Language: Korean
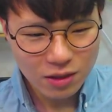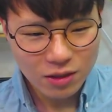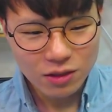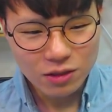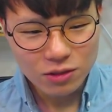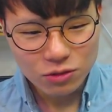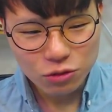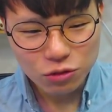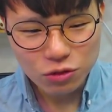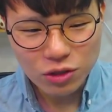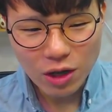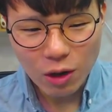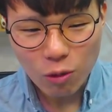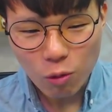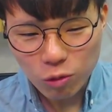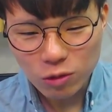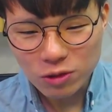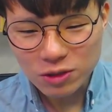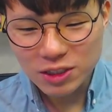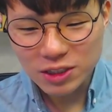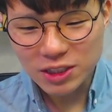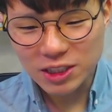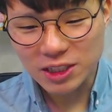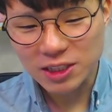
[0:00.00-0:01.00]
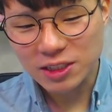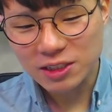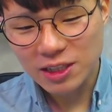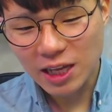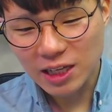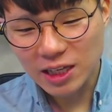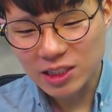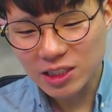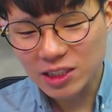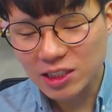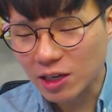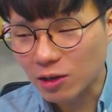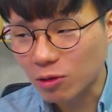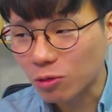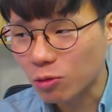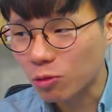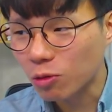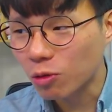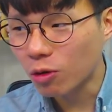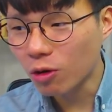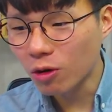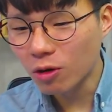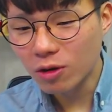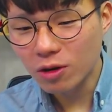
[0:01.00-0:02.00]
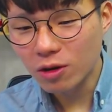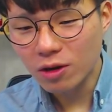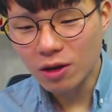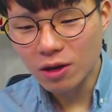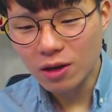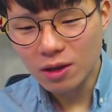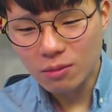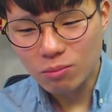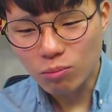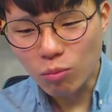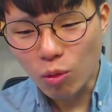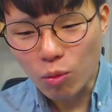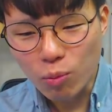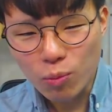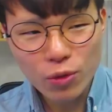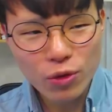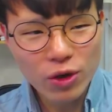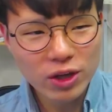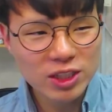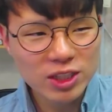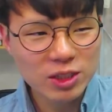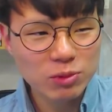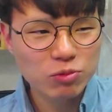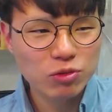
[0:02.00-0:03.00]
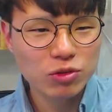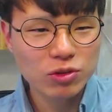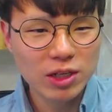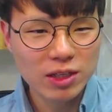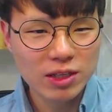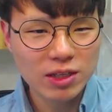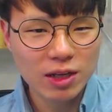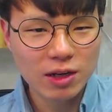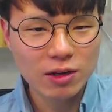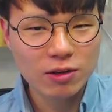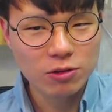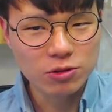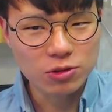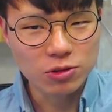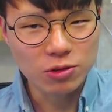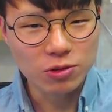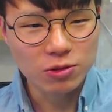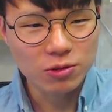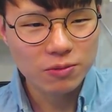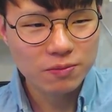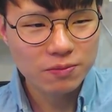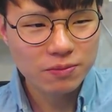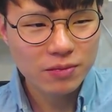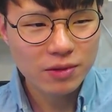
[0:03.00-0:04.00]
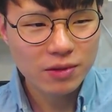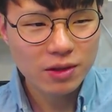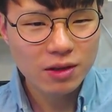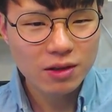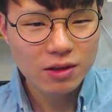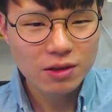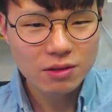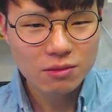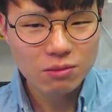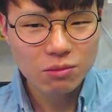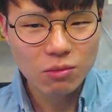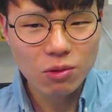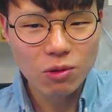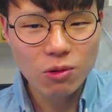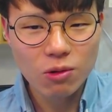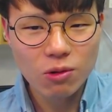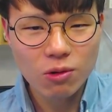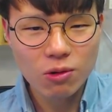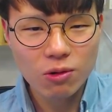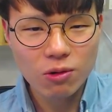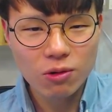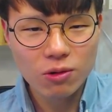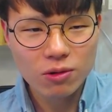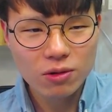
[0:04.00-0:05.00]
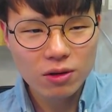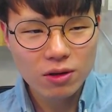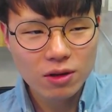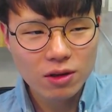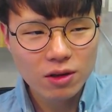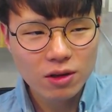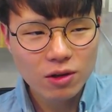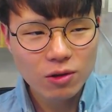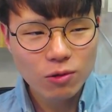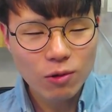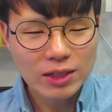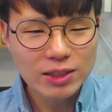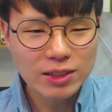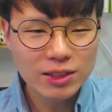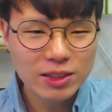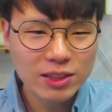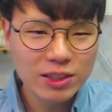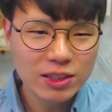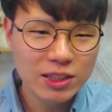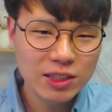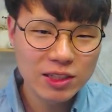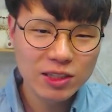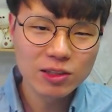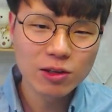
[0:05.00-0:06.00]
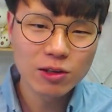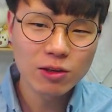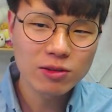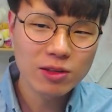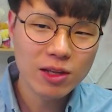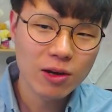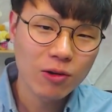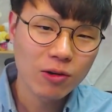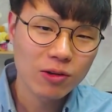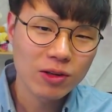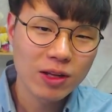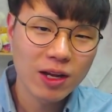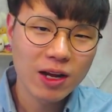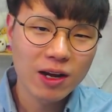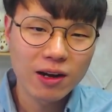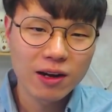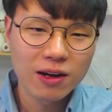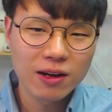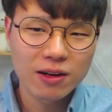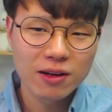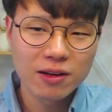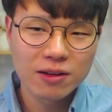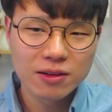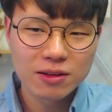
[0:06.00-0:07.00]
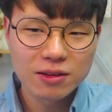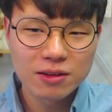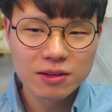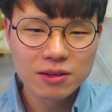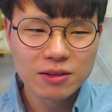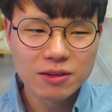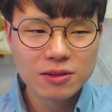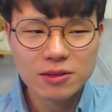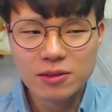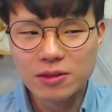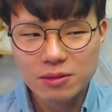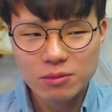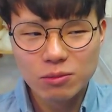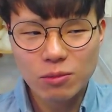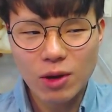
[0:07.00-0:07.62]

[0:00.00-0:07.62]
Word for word: 누가 옳은지 따지지 않고 목표에 집중을 했다는 거죠. 뭐 환승이 늦었다거나 뭐